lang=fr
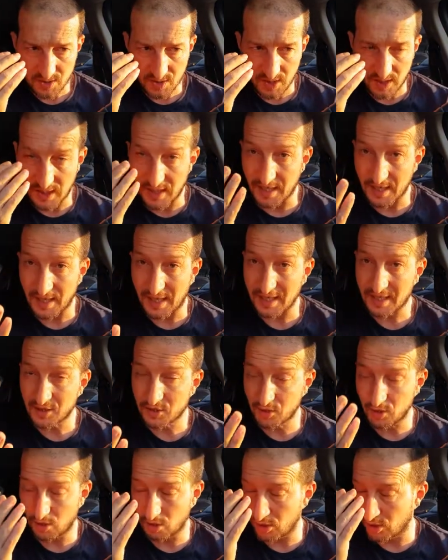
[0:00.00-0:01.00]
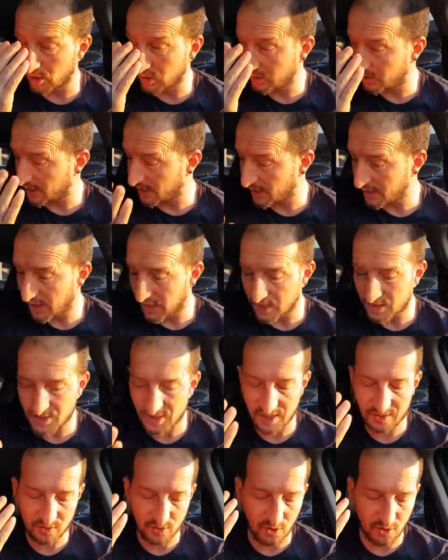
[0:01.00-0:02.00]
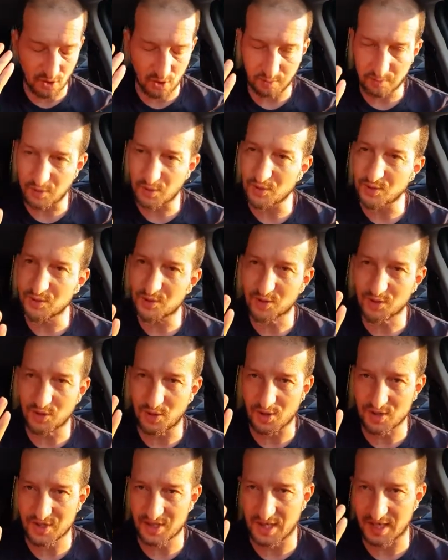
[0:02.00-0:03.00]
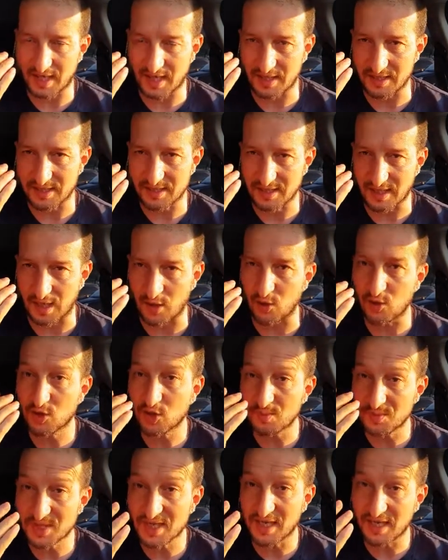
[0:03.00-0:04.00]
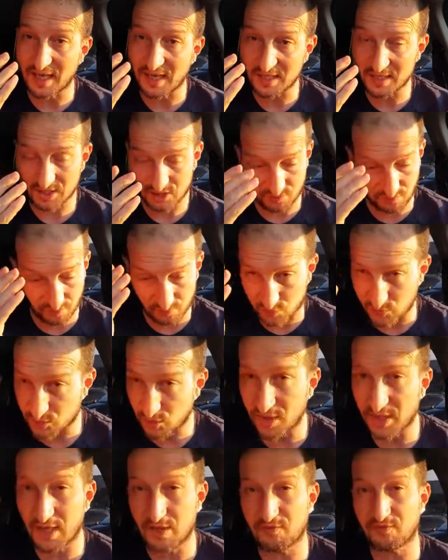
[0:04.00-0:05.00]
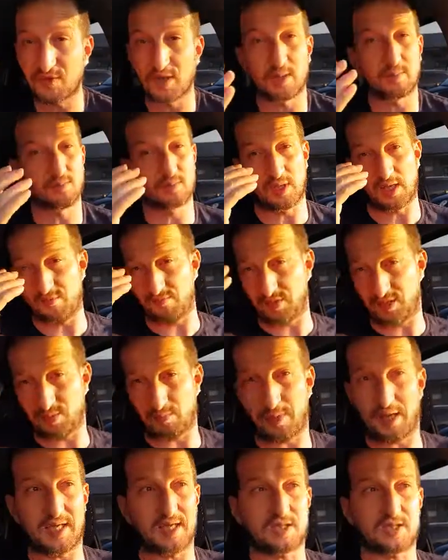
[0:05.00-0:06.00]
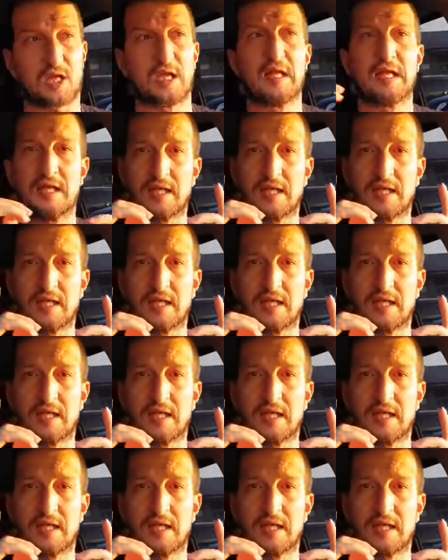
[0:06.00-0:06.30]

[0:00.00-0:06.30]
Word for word: Il est acteur, réalisateur, producteur, scénariste. Alors comme scénariste, je vais vous donner un film avec Brian.